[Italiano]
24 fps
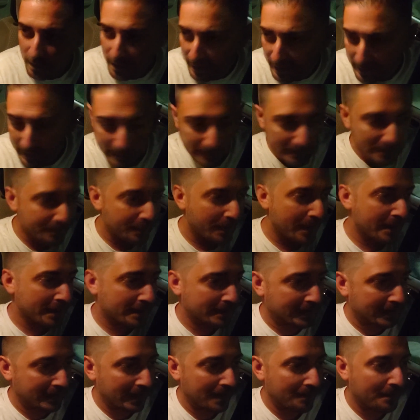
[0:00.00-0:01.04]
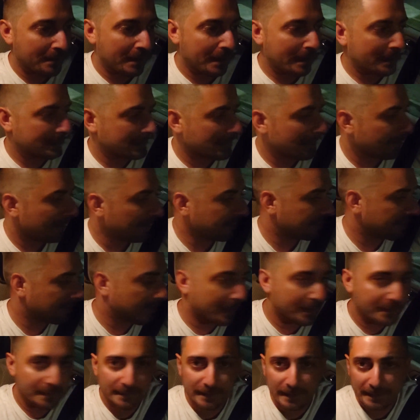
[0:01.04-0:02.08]
una gara di pesca ma è
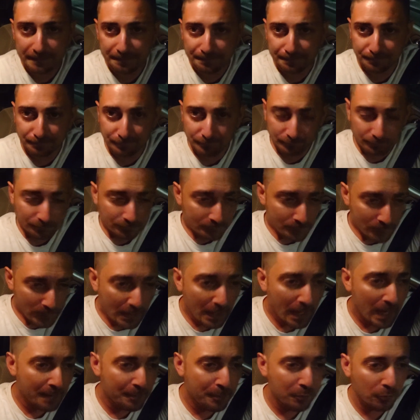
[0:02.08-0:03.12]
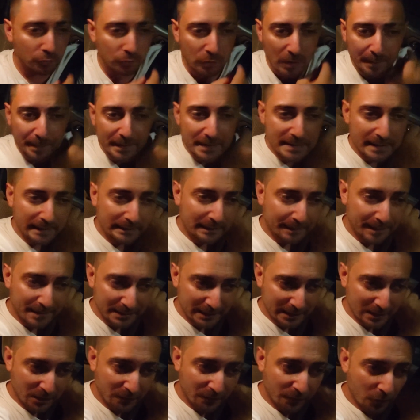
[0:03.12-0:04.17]
semplicemente appunto una pizzata
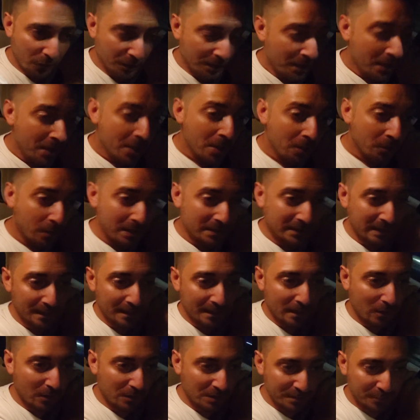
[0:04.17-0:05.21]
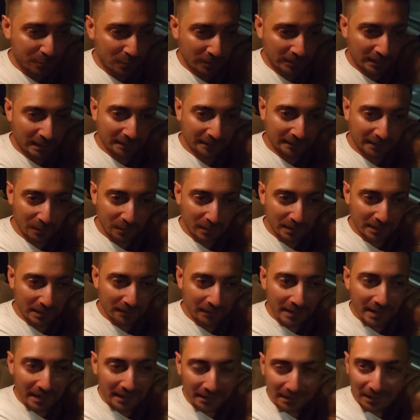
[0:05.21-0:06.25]
per stare con voi questa è la prima cosa importante
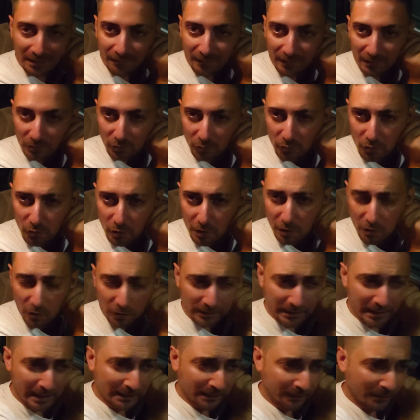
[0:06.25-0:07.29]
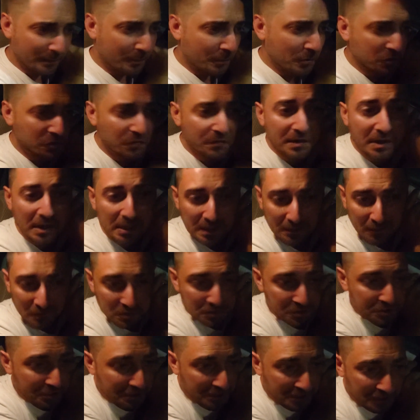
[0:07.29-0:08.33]
quindi venerdì 21 ricordatevi possono venire anche
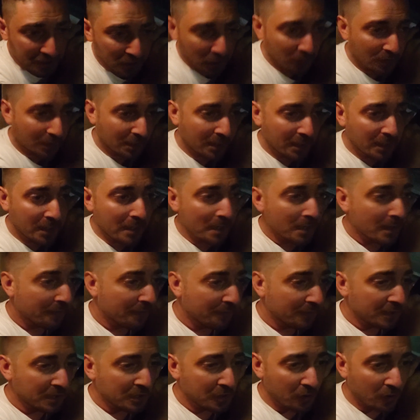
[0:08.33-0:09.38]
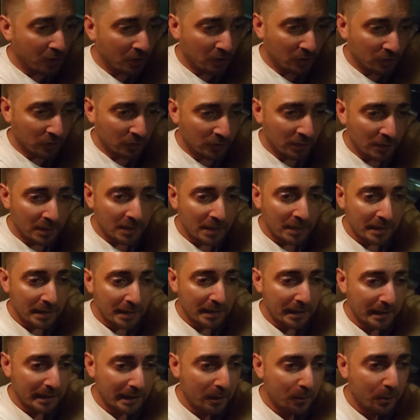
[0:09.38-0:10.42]
i vostri genitori vi ricordo
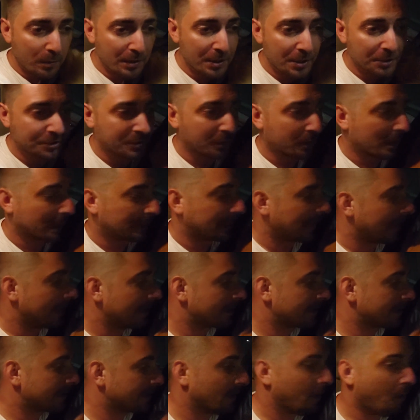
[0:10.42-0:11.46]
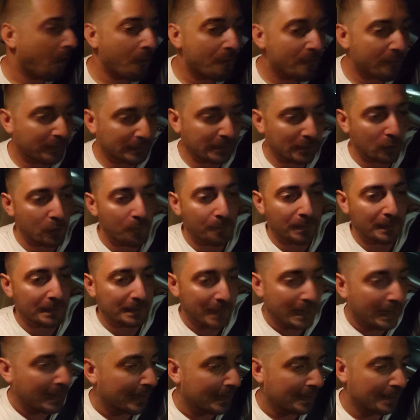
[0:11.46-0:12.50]
eh, 15 euro a testa o vi fate
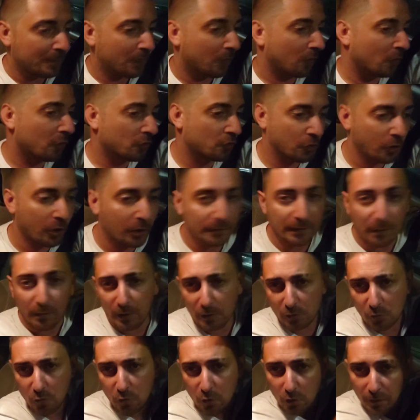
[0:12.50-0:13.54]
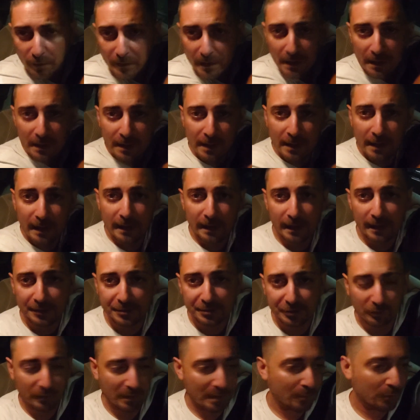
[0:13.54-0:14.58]
accompagnare non lo so da qualcuno
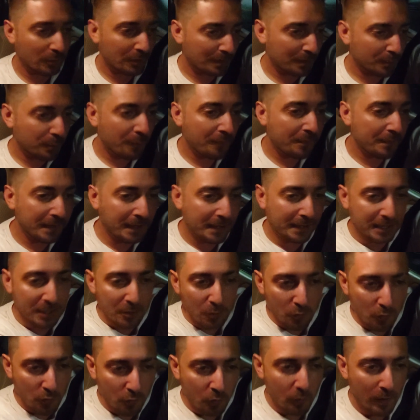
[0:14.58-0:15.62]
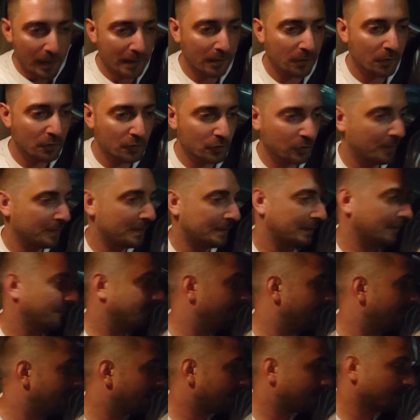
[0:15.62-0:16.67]
eh, ci troviamo lì può venire chiunque eh, non
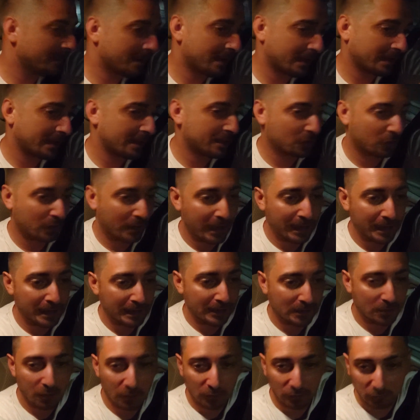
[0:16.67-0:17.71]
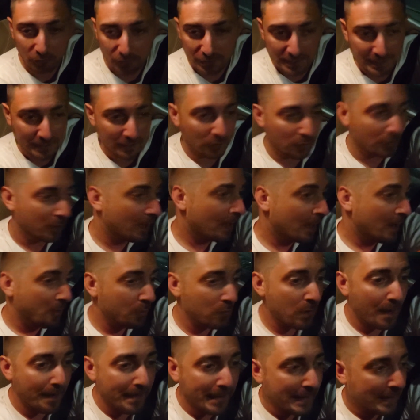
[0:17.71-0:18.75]
solamente fan può venire anche sorella nonno zio
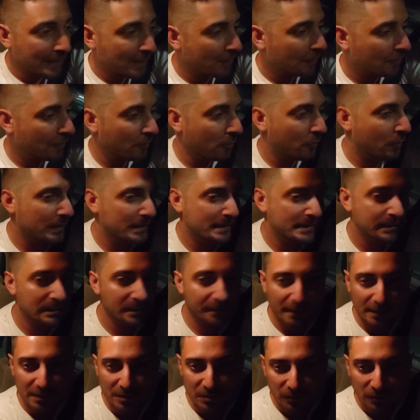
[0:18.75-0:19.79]
un amico qualsiasi